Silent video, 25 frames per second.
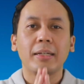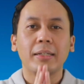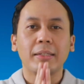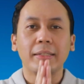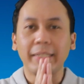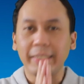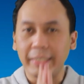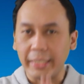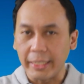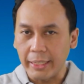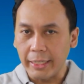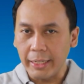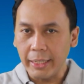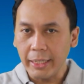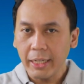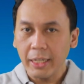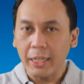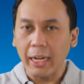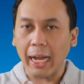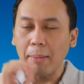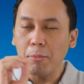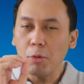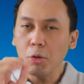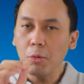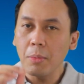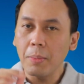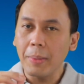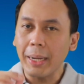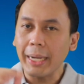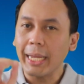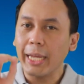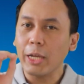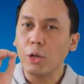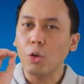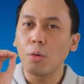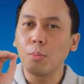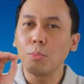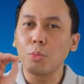Di sini, kamu
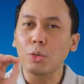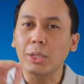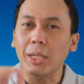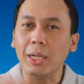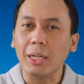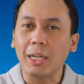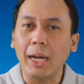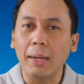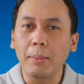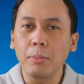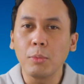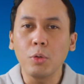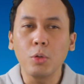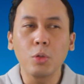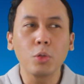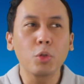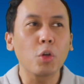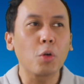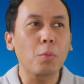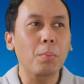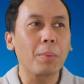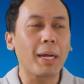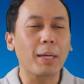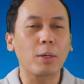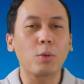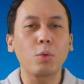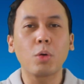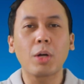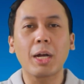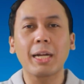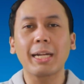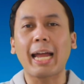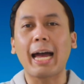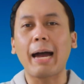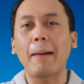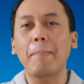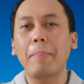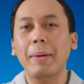memakai komputer kamu untuk
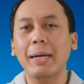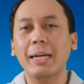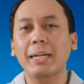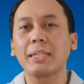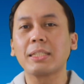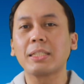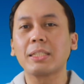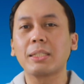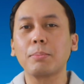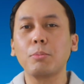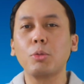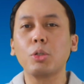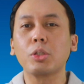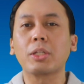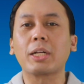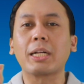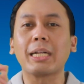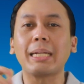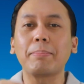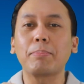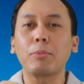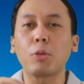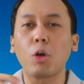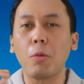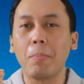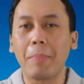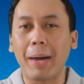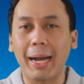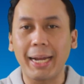melakukan apa yang disebut crypto